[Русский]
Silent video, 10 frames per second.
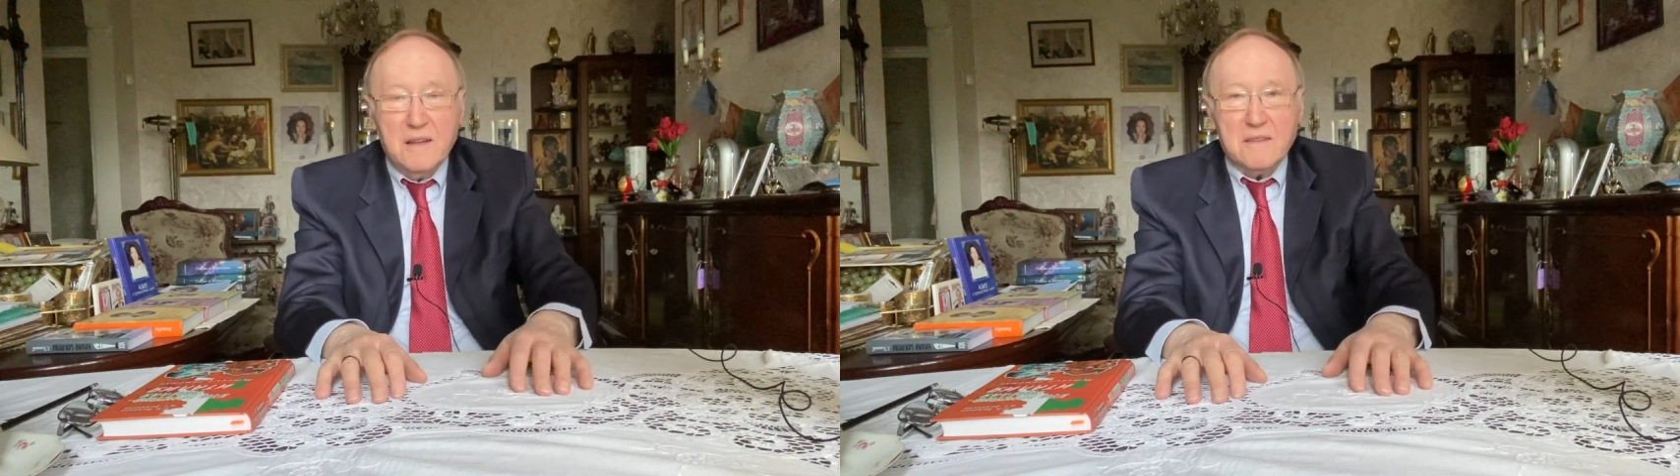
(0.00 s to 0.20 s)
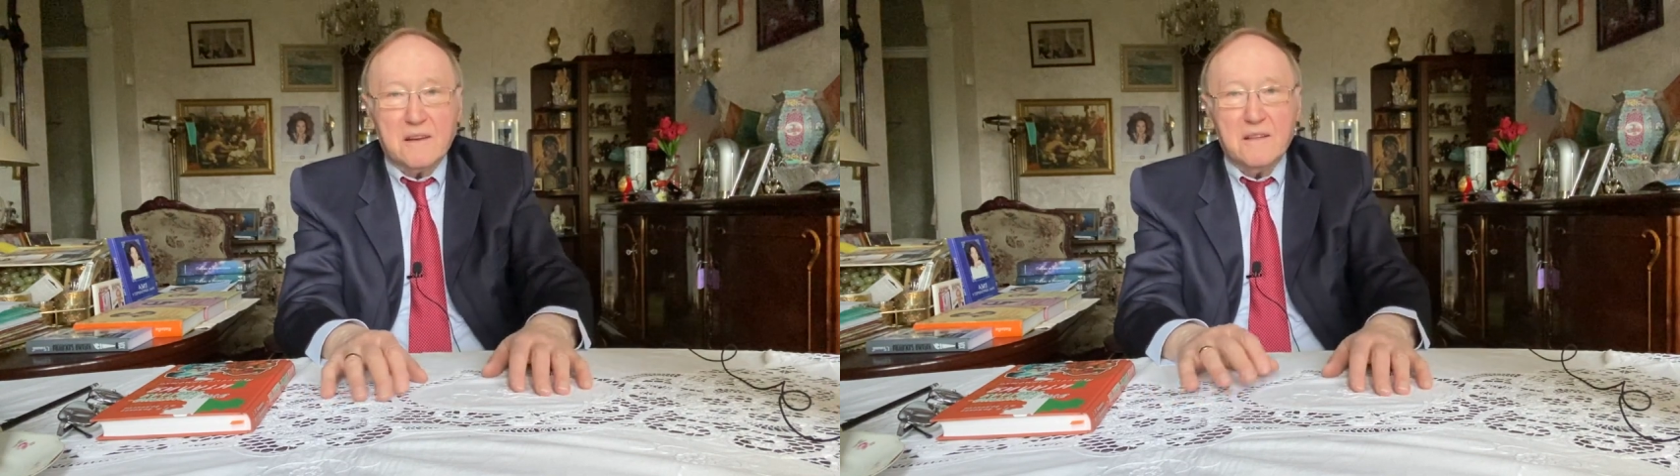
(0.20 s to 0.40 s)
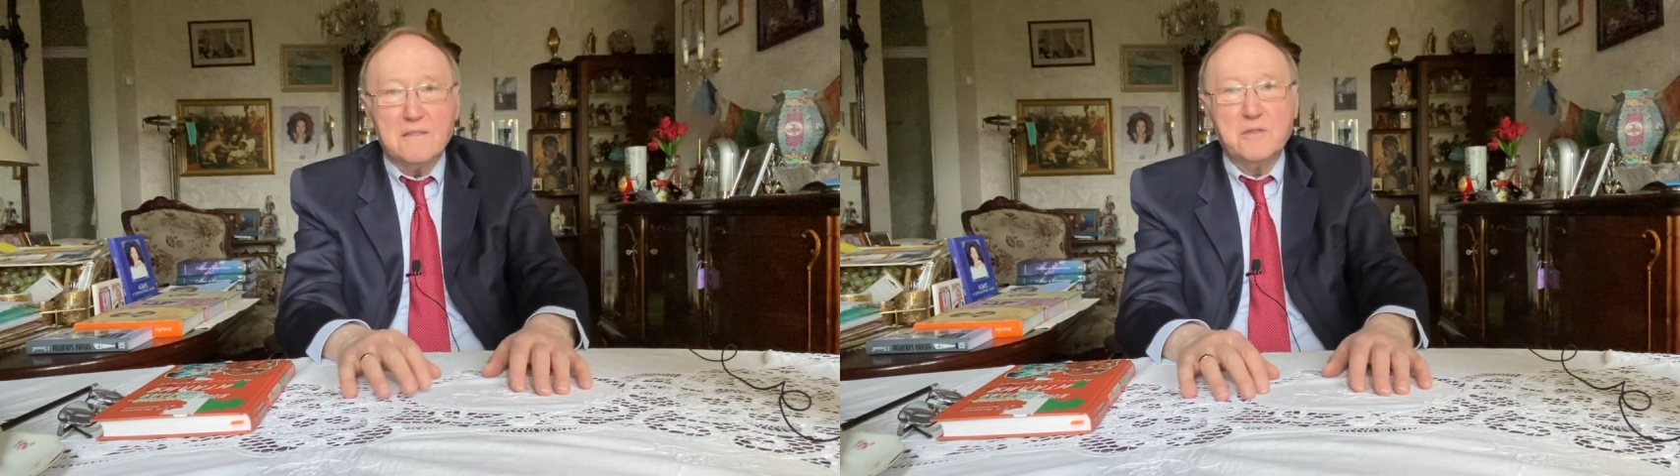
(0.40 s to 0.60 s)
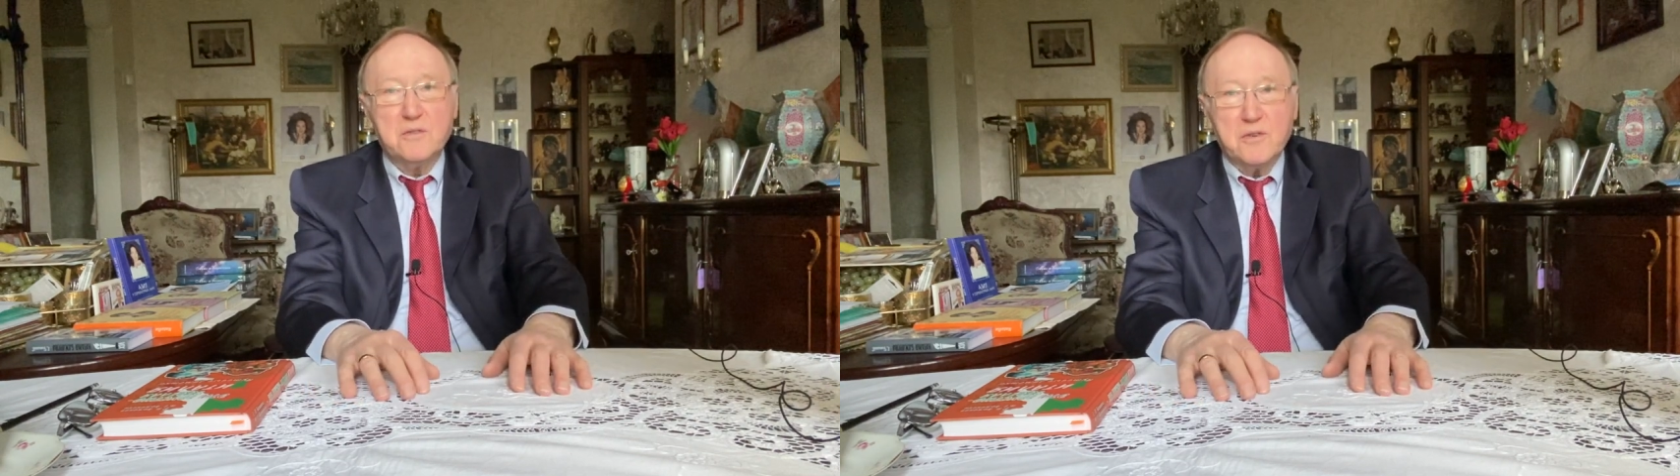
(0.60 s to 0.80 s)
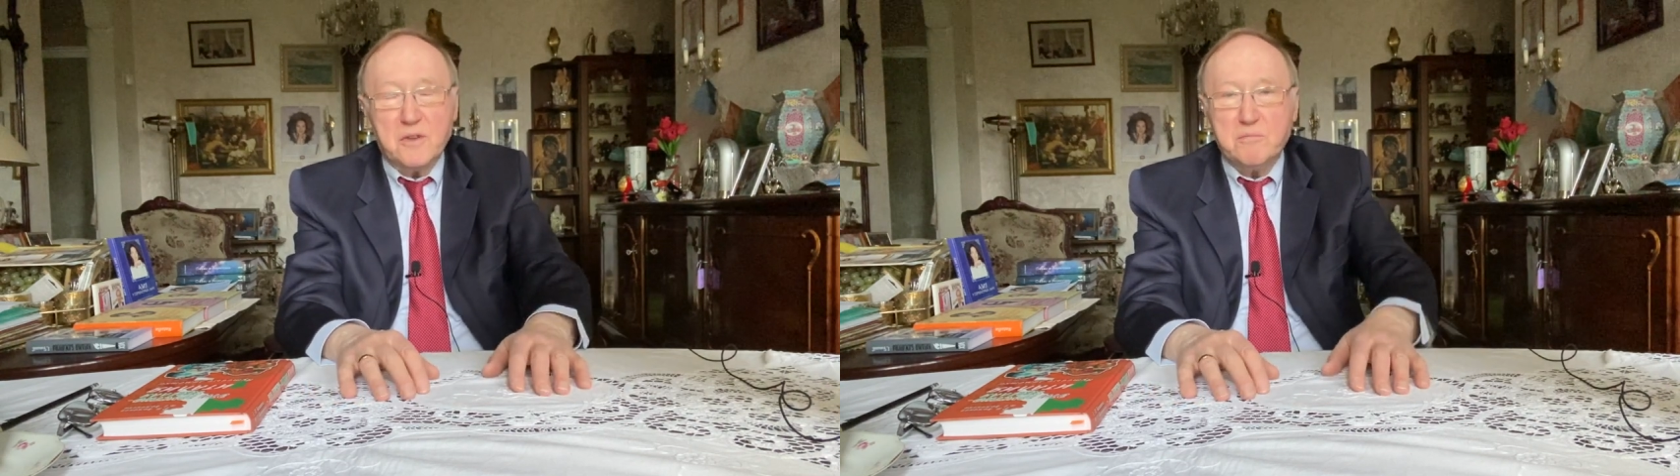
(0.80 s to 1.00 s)
накладывает
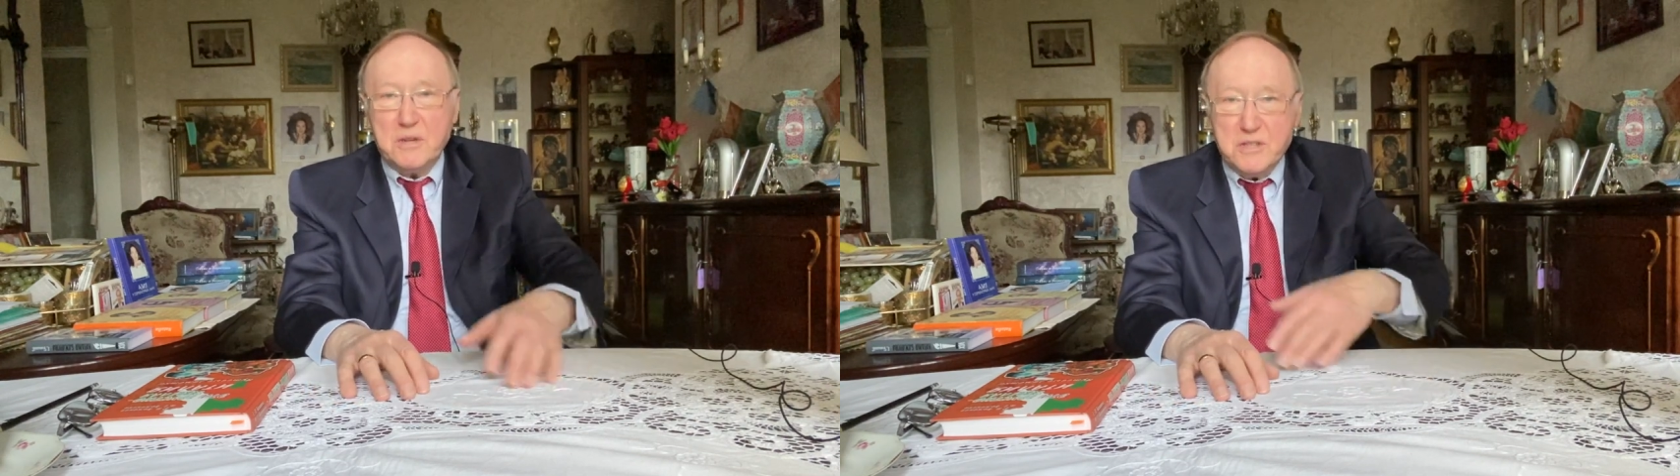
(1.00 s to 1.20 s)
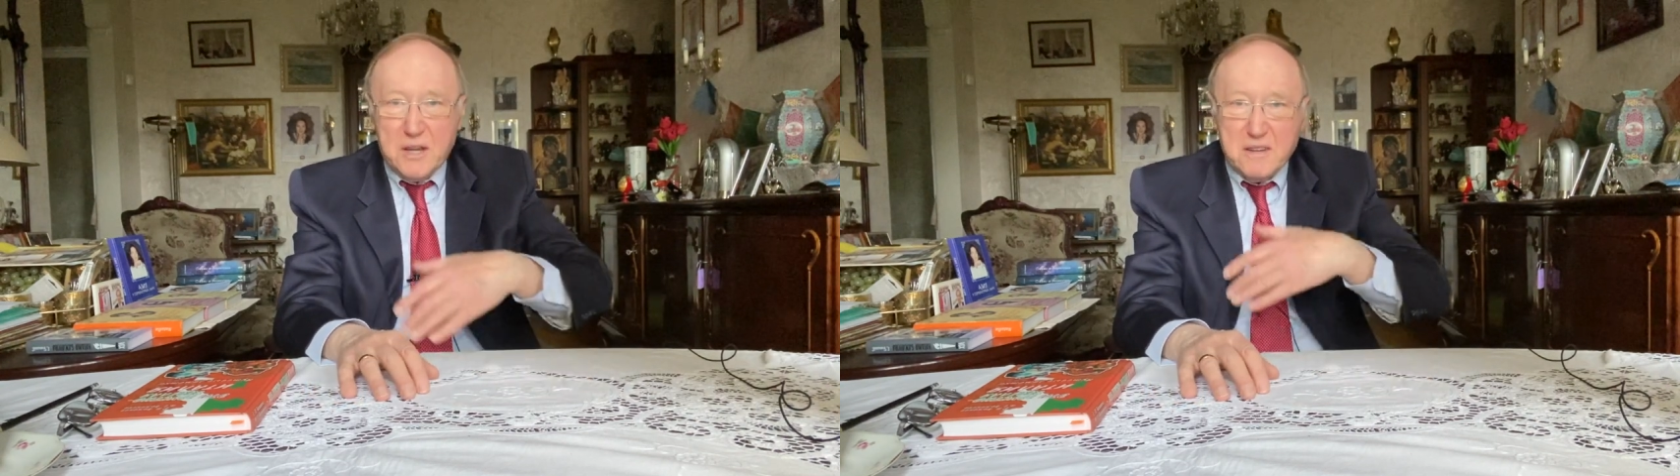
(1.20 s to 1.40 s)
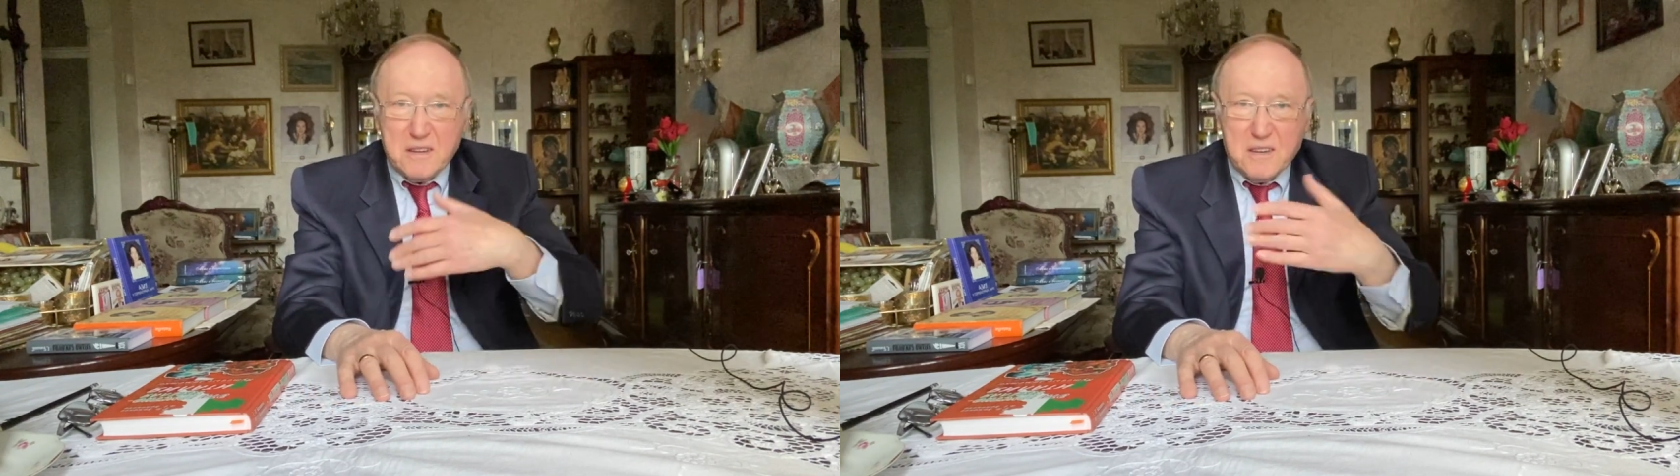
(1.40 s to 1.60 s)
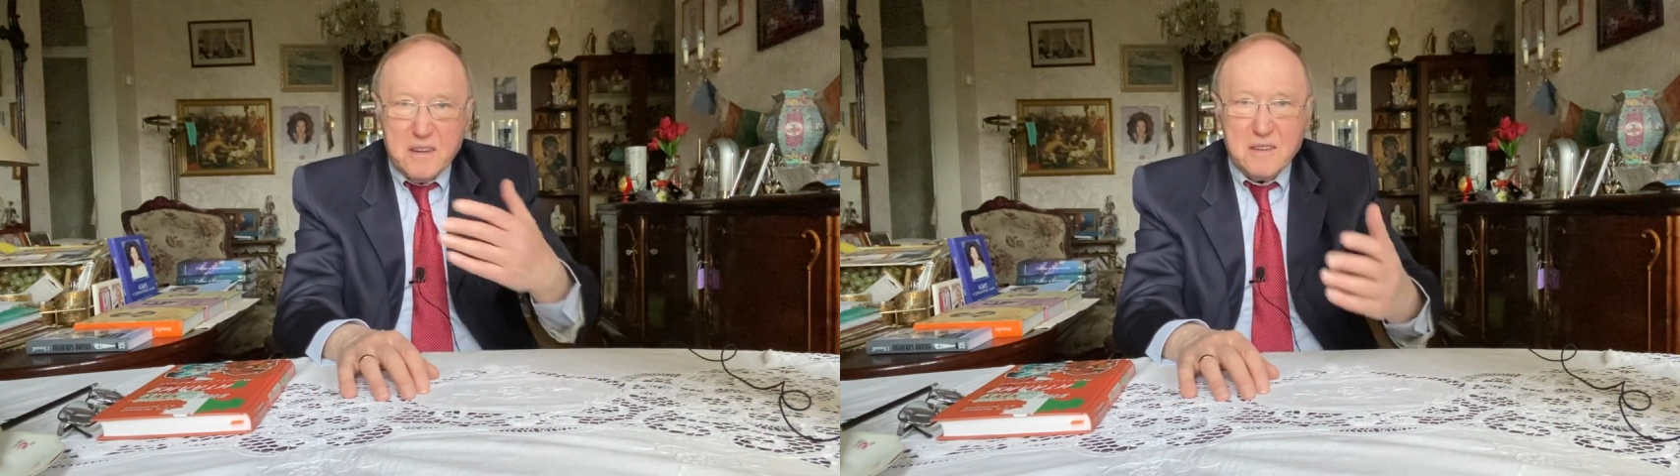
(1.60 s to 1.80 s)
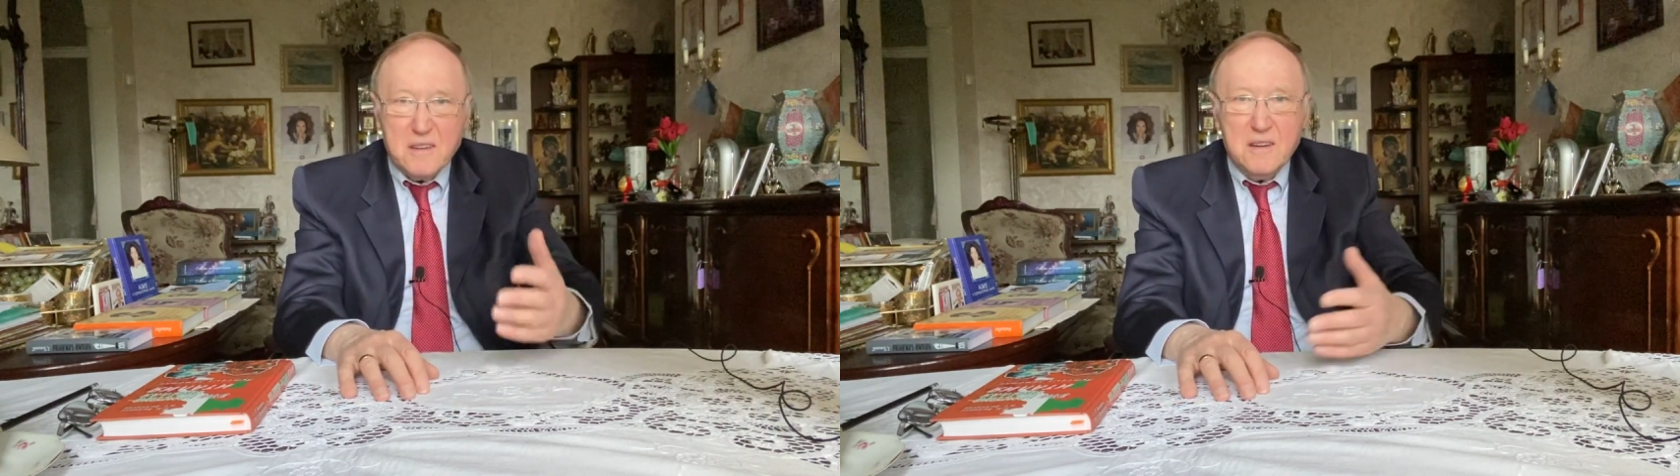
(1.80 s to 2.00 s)
свой отпечаток,
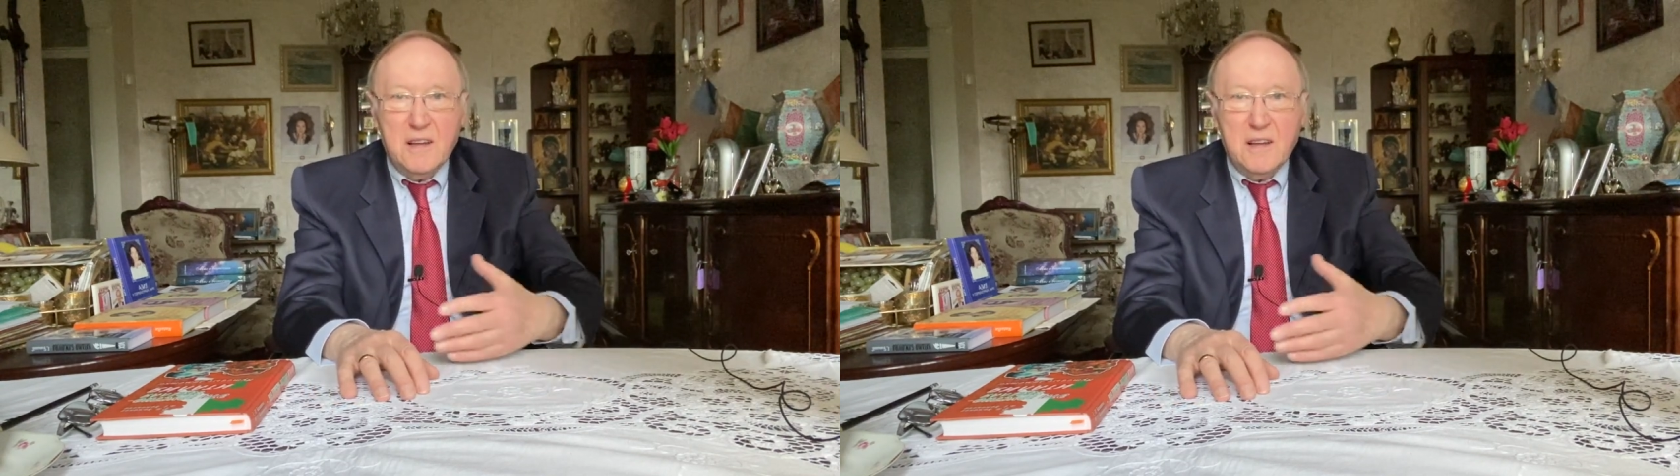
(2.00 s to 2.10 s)
и,